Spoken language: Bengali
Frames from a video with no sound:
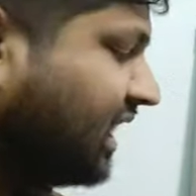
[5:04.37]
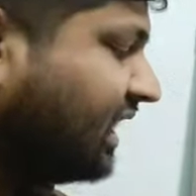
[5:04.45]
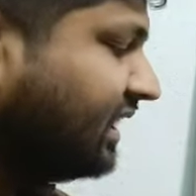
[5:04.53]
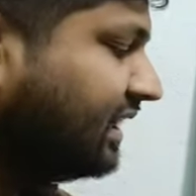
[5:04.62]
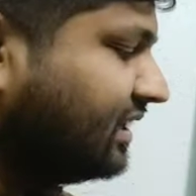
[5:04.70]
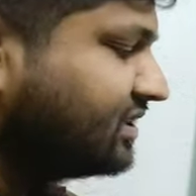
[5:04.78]

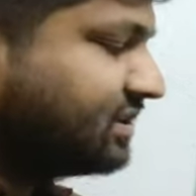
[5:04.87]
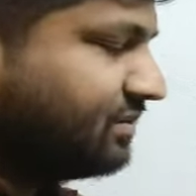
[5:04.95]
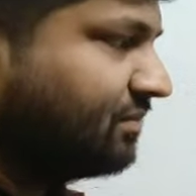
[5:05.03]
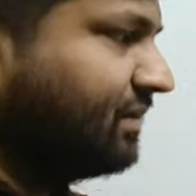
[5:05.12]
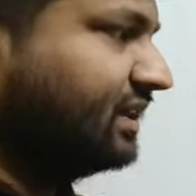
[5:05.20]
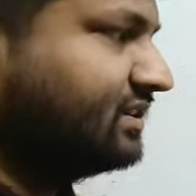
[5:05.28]
জিআই ইংলিশ
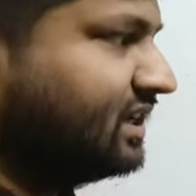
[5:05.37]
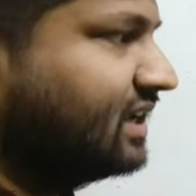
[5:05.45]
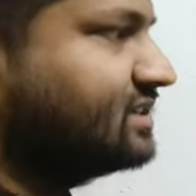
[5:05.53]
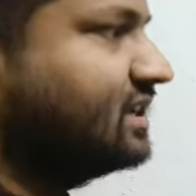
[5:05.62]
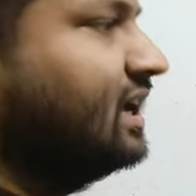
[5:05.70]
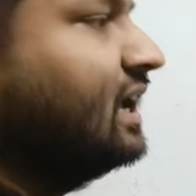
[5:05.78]
এবং ম্যাথ ঠিক
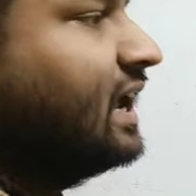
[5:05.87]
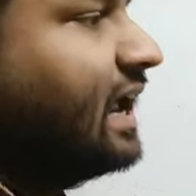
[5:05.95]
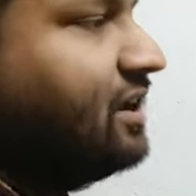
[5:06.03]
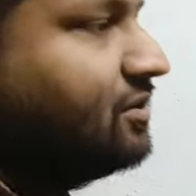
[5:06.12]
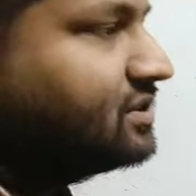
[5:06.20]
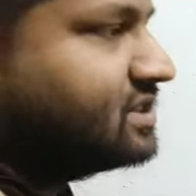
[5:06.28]
আছে
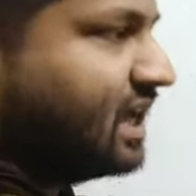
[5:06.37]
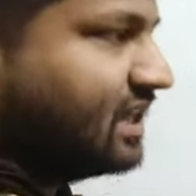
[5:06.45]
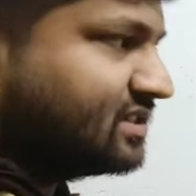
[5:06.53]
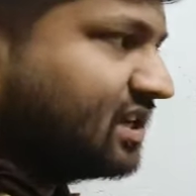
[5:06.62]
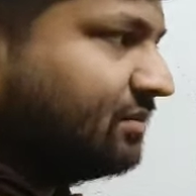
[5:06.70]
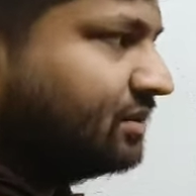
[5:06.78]
এই হচ্ছে
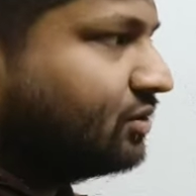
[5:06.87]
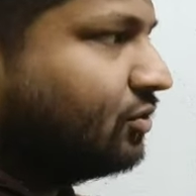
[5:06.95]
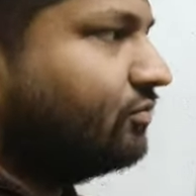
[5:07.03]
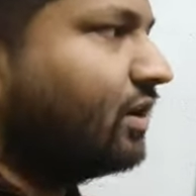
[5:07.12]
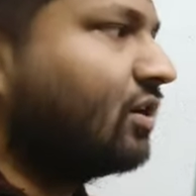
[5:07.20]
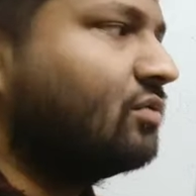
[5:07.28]
আজকে আমাদের
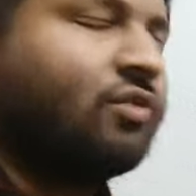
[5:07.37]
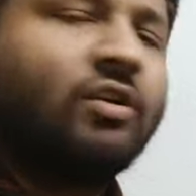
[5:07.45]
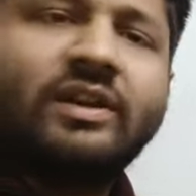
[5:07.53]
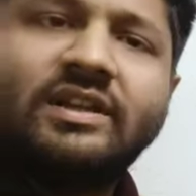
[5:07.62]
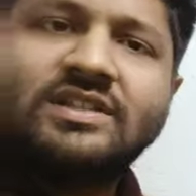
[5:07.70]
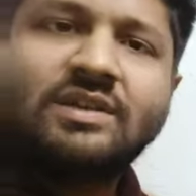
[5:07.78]
ওভারঅল
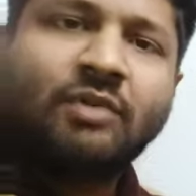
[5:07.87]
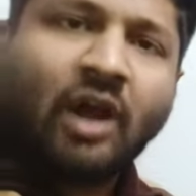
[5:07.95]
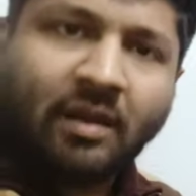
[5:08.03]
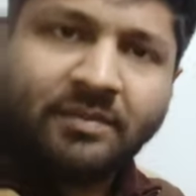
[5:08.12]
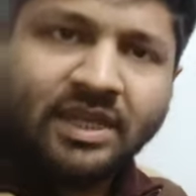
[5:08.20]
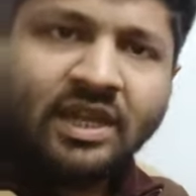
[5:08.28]
মক টেস্ট এবং
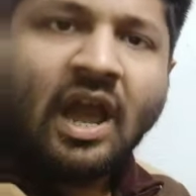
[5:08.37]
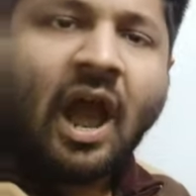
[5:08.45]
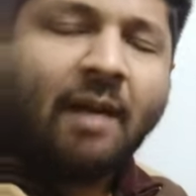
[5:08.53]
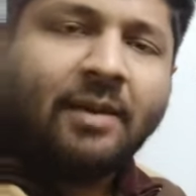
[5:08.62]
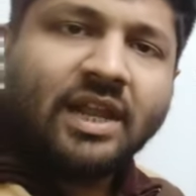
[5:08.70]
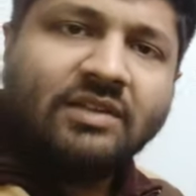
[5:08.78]
আমি
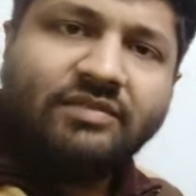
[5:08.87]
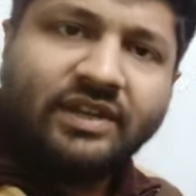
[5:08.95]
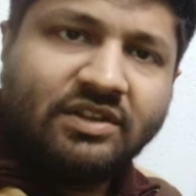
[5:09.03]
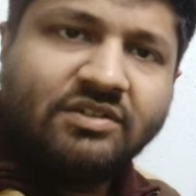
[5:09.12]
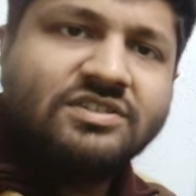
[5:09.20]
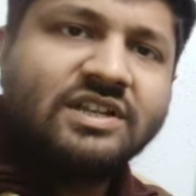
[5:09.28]
আমার এই
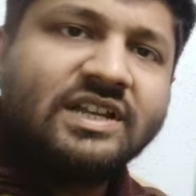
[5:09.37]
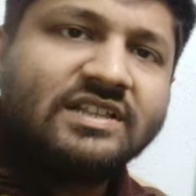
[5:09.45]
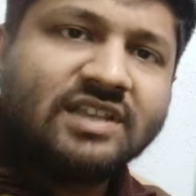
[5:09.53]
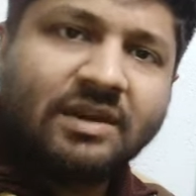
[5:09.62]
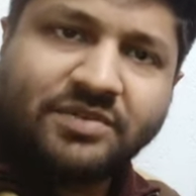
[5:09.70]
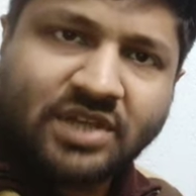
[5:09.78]
ভিডিও হচ্ছে
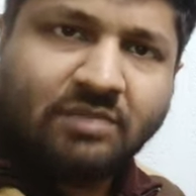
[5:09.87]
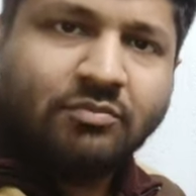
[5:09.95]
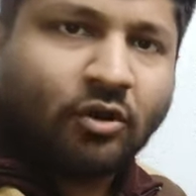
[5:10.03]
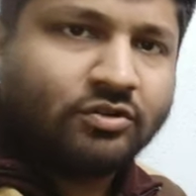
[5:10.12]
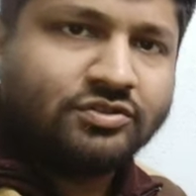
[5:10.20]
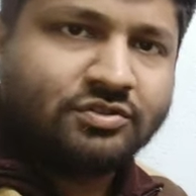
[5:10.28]
ডিসক্রিপশন
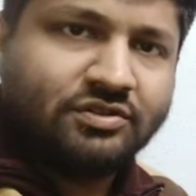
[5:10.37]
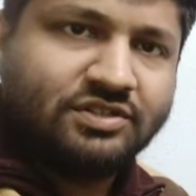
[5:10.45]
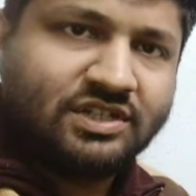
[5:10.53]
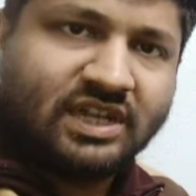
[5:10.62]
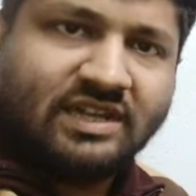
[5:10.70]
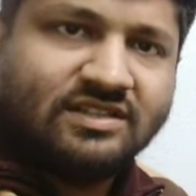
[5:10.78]
বক্স
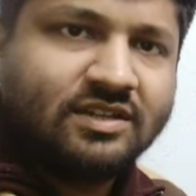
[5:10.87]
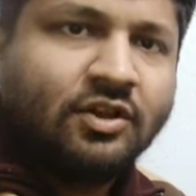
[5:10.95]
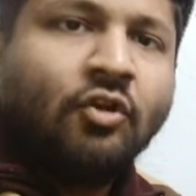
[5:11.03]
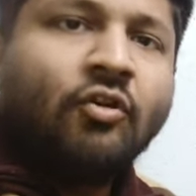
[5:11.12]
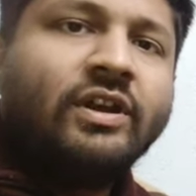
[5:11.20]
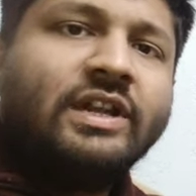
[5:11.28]
রয়েছে ঠিক আছে
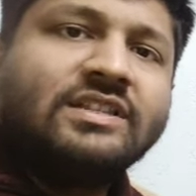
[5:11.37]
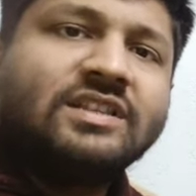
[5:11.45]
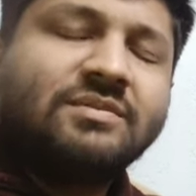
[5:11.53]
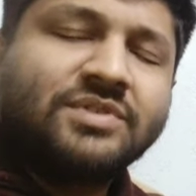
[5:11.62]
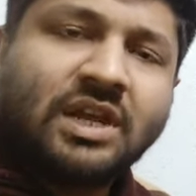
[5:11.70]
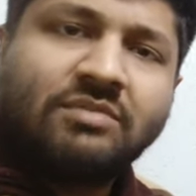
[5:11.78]
ওই
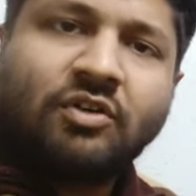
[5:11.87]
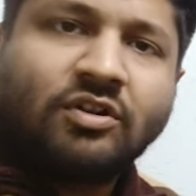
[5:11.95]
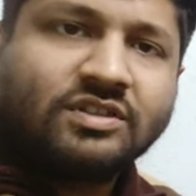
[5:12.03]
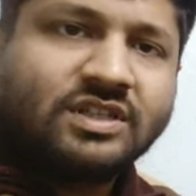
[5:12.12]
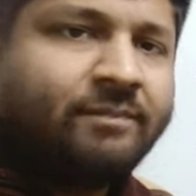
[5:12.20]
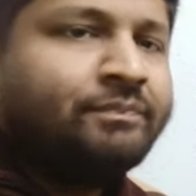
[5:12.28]
ডিসক্রিপশন
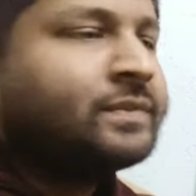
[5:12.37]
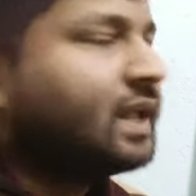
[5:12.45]
বক্সে